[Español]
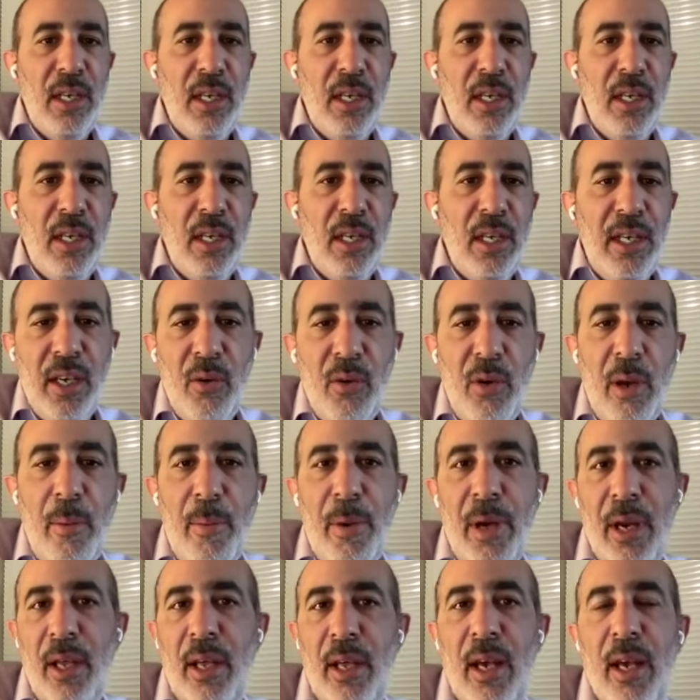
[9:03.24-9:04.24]
eh, eligen
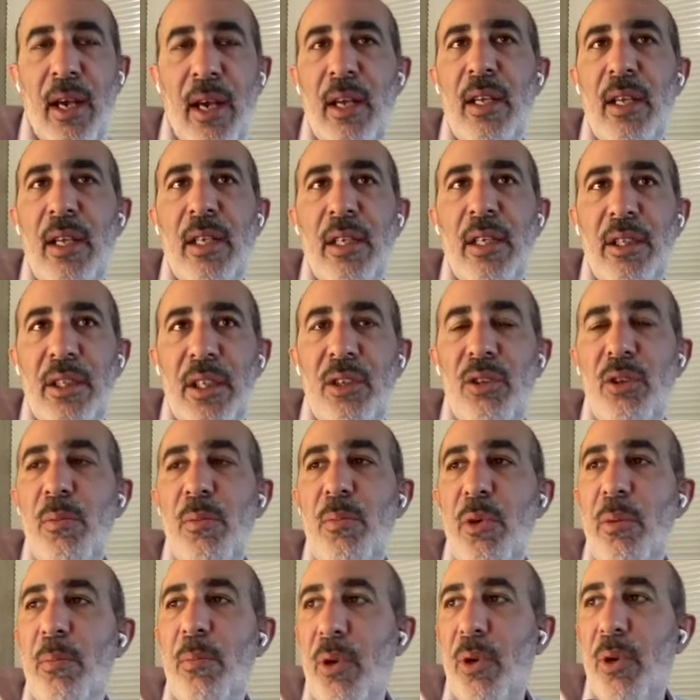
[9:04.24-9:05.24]
dejar una marca. Y
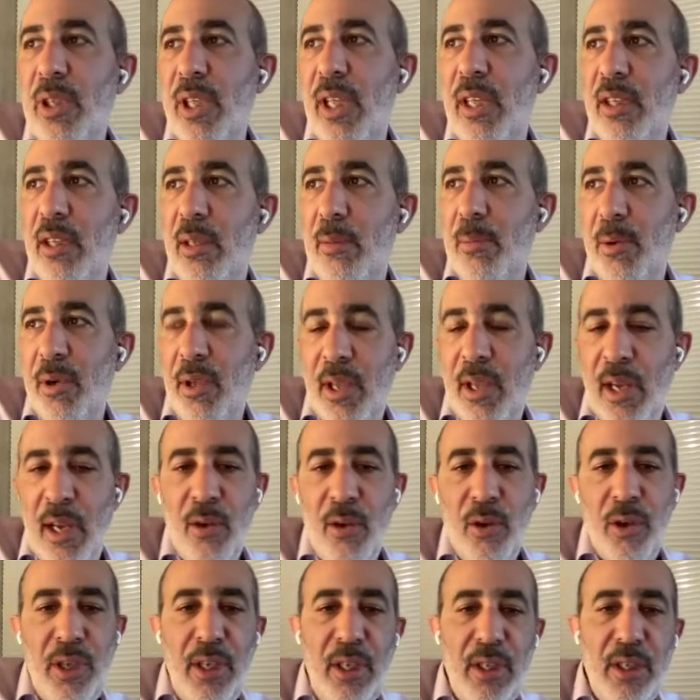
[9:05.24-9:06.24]
esto es muy importante
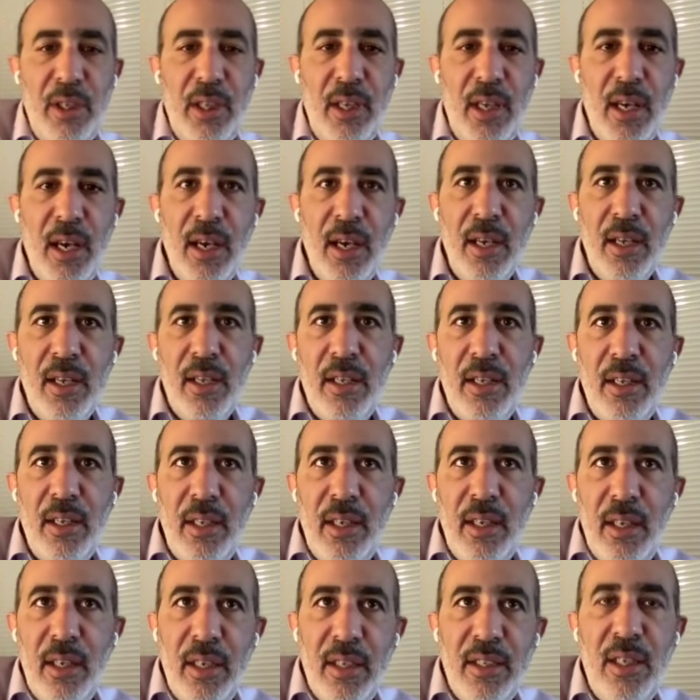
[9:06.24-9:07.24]
porque la logística
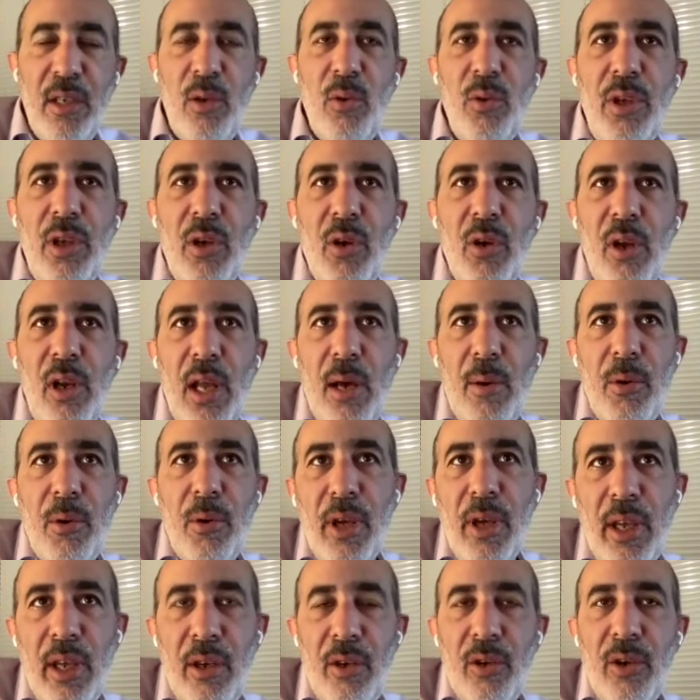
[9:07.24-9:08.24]
es el único
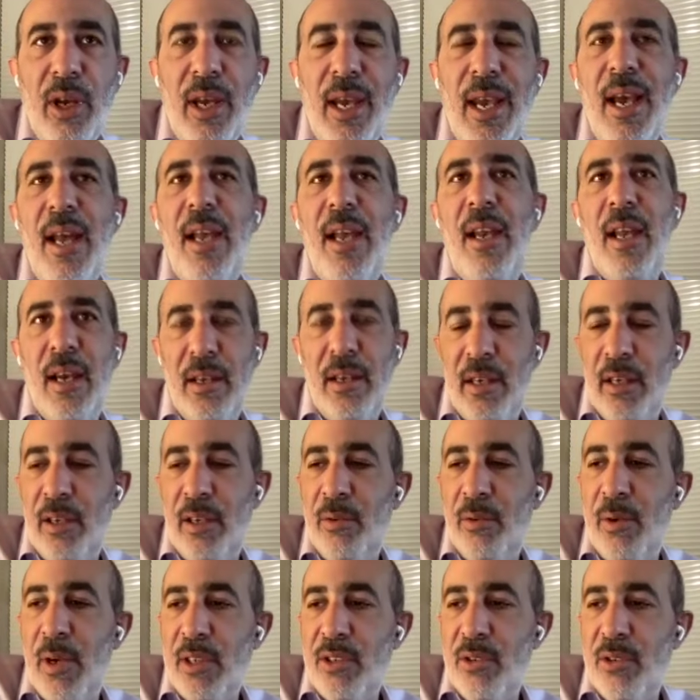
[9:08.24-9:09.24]
eslabón que no escala
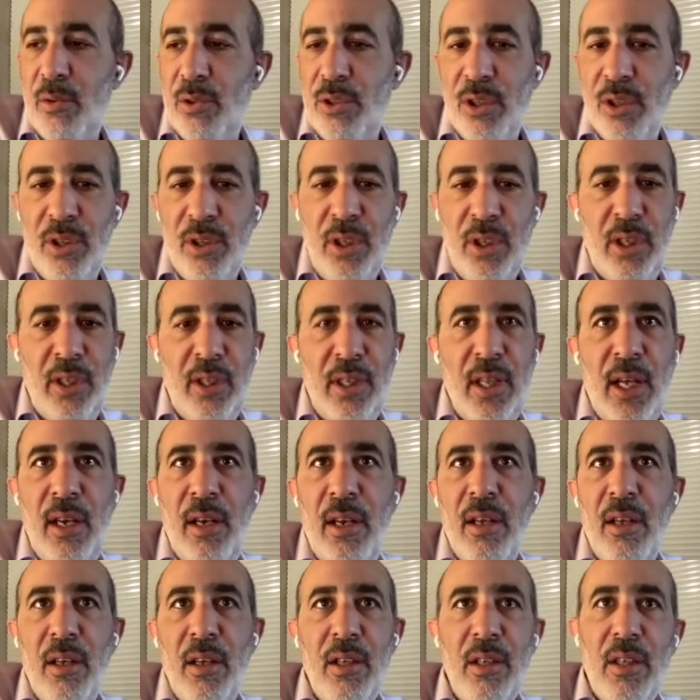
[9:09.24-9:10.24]
en una solución
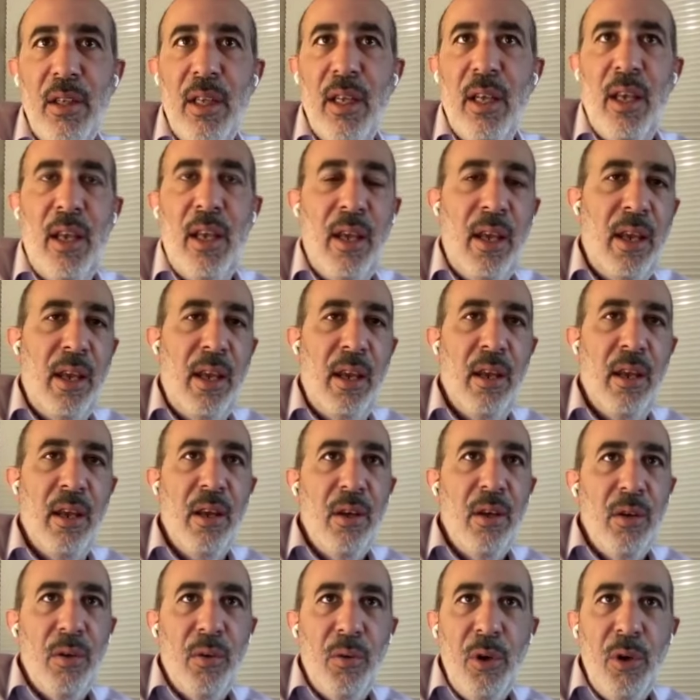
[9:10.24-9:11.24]
digital. Eh,
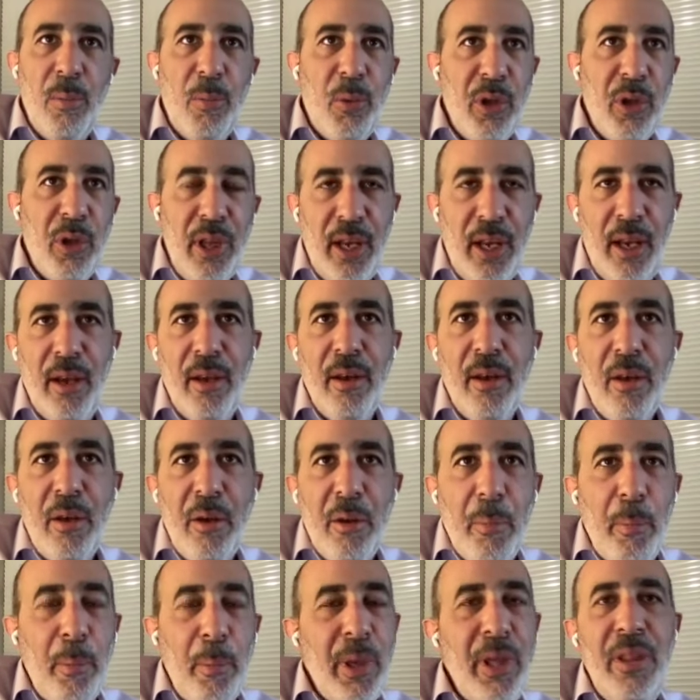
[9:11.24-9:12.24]
uno puede
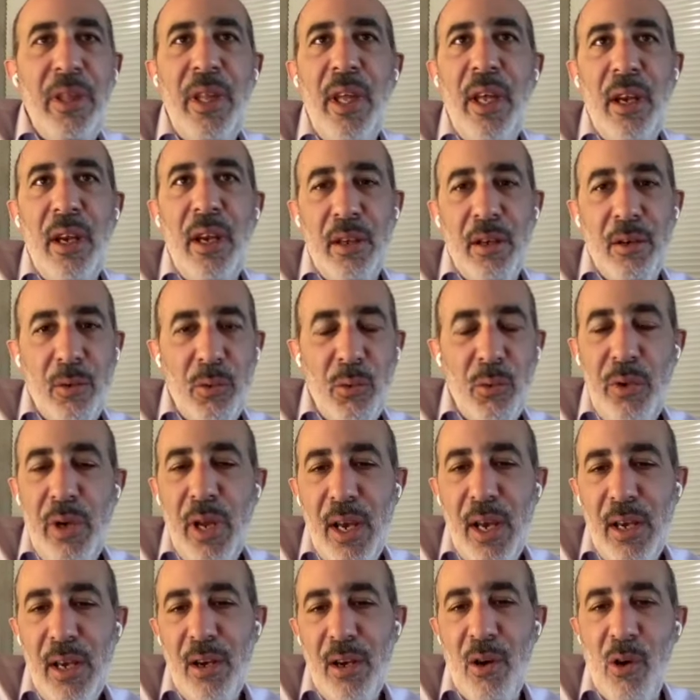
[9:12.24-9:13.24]
vender
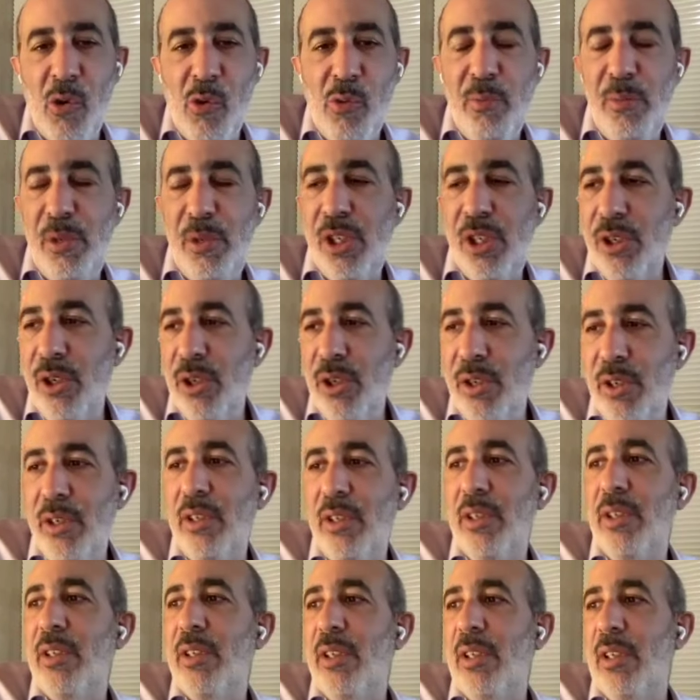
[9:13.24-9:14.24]
una o un
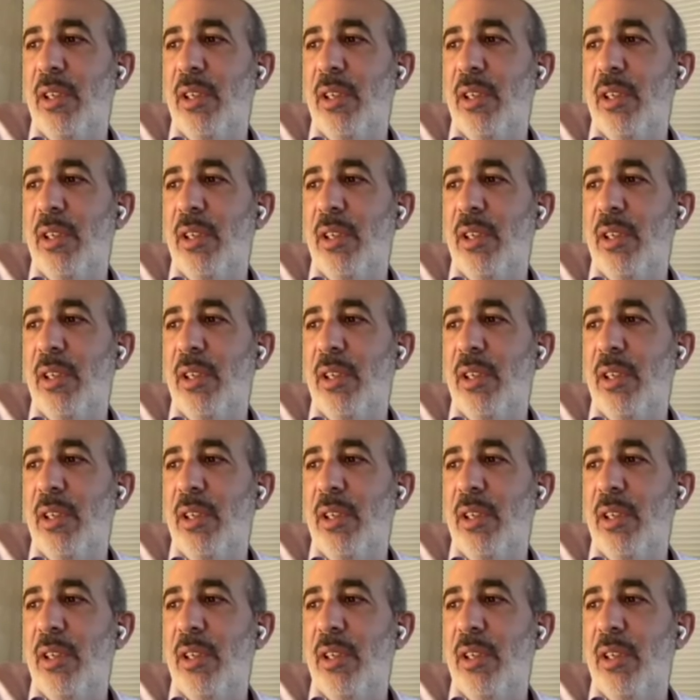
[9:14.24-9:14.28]
millón